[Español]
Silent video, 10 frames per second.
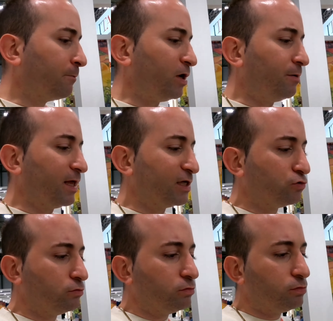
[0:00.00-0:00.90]
pero la verdad que es
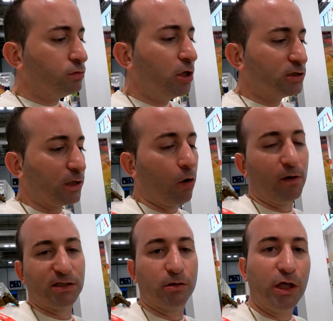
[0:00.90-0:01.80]
un sabor
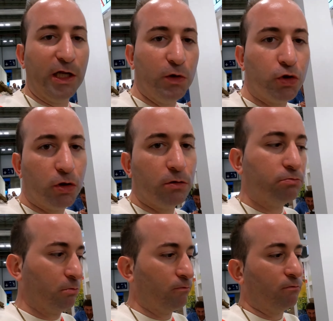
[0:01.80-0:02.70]
bastante neutro.
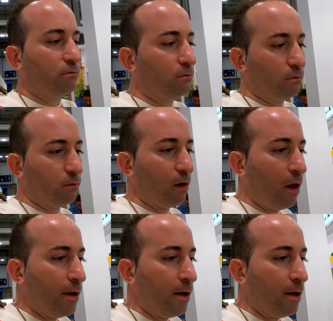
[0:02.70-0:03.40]
Mm,